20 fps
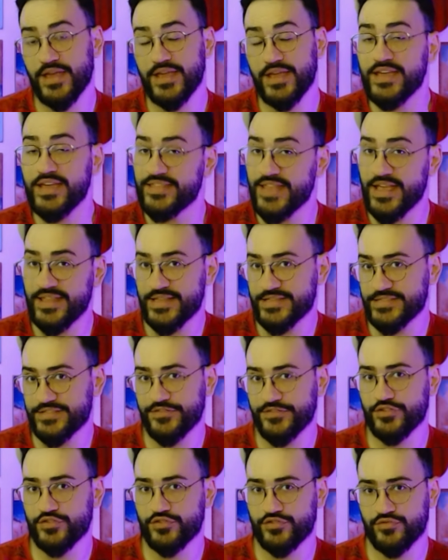E aí a ideia
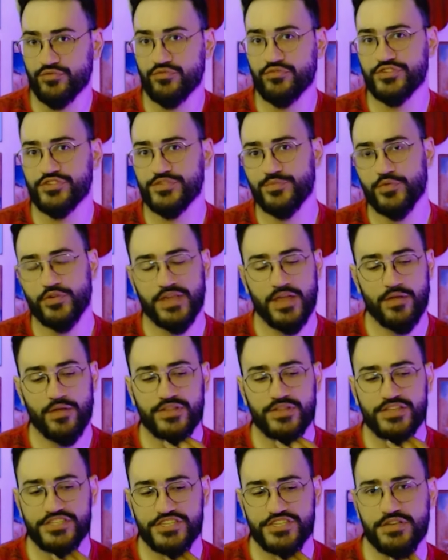desse vídeo surge porque
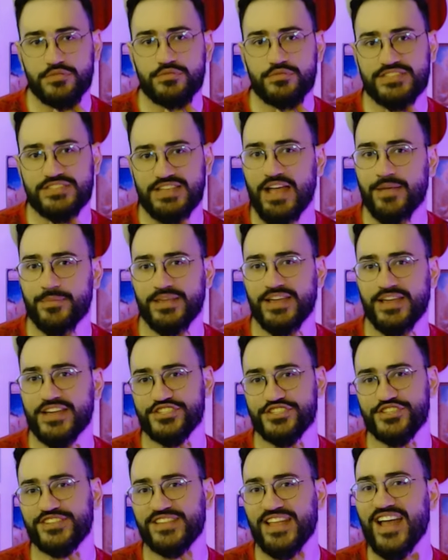quando a gente não sabe que a
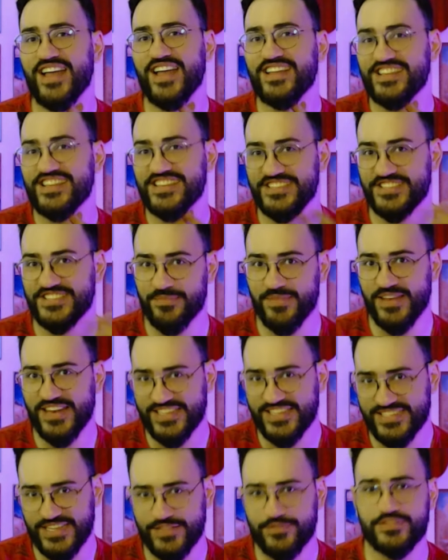gente está
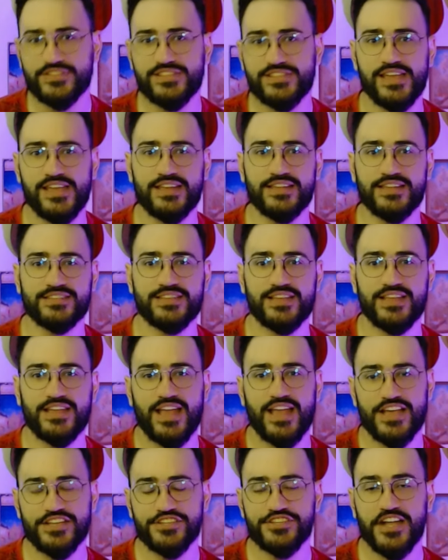estabelecendo cenas,
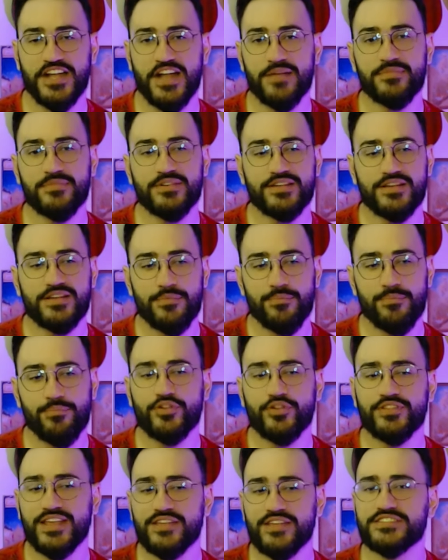a gente acaba
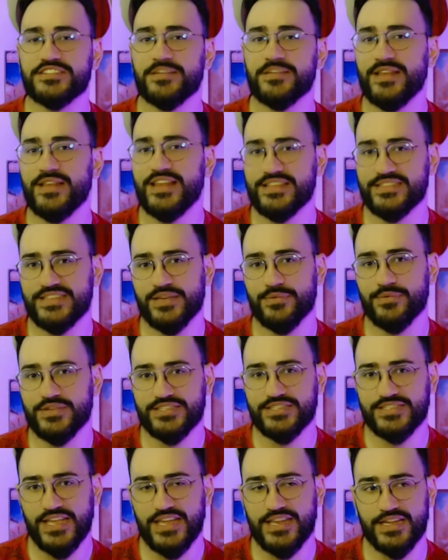podendo estabelecer
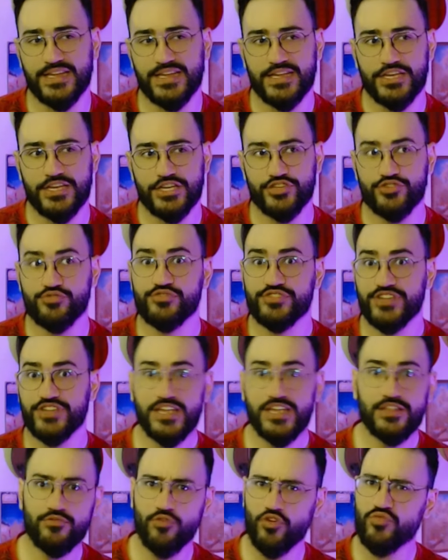uma cena de um
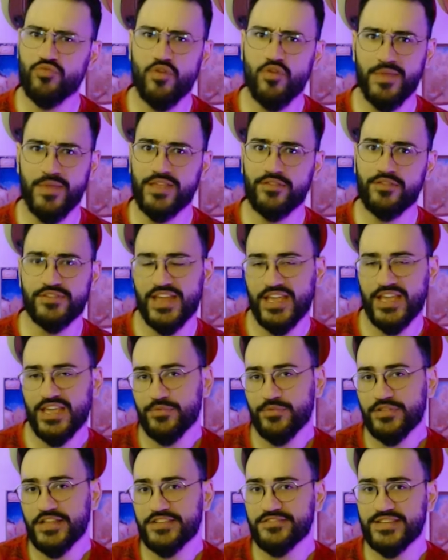jeito ou num momento, né,
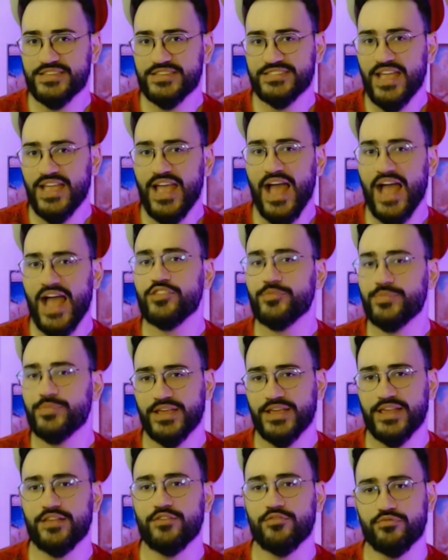que muitas vezes é errado
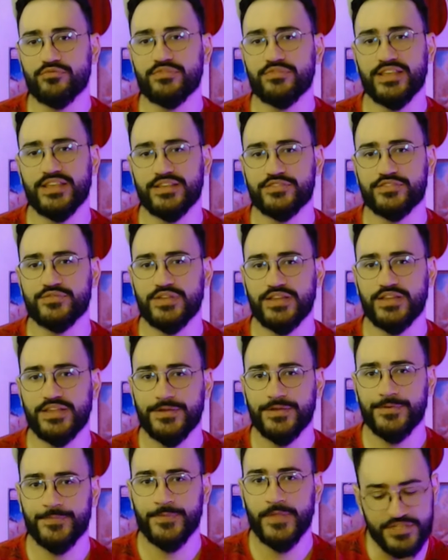para aquele contexto
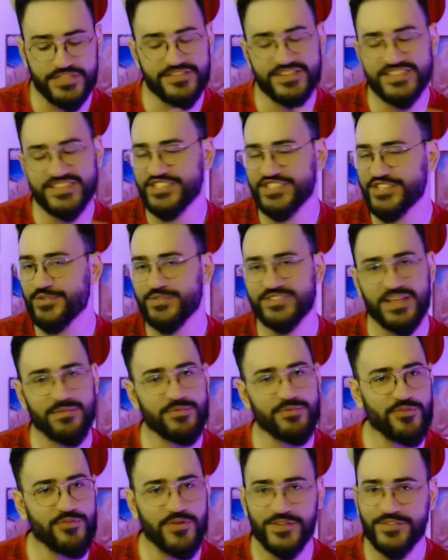ali. Muitas vezes a gente não
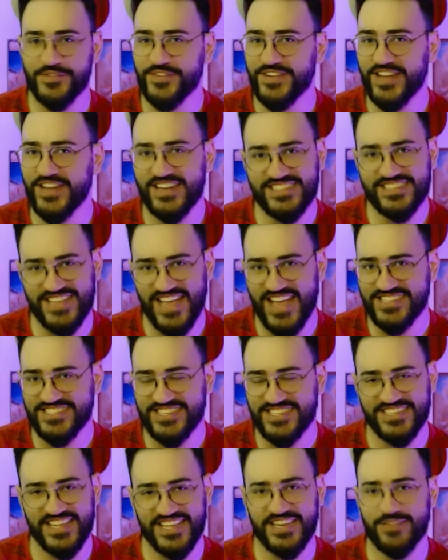sabe quando finalizar
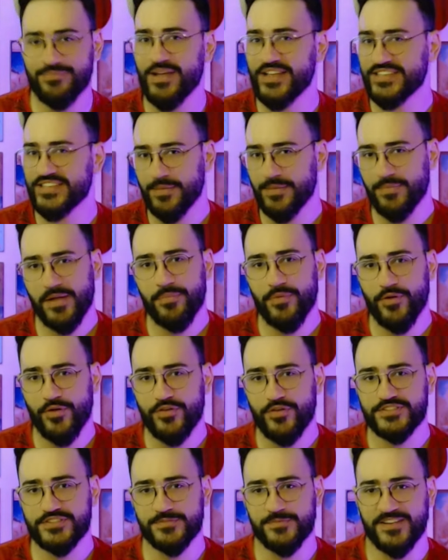essa cena e passar para a
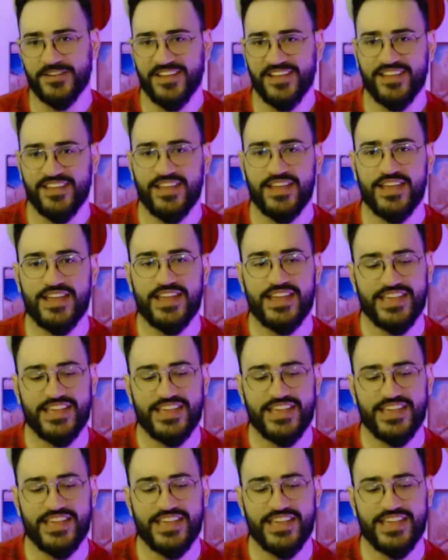próxima, né?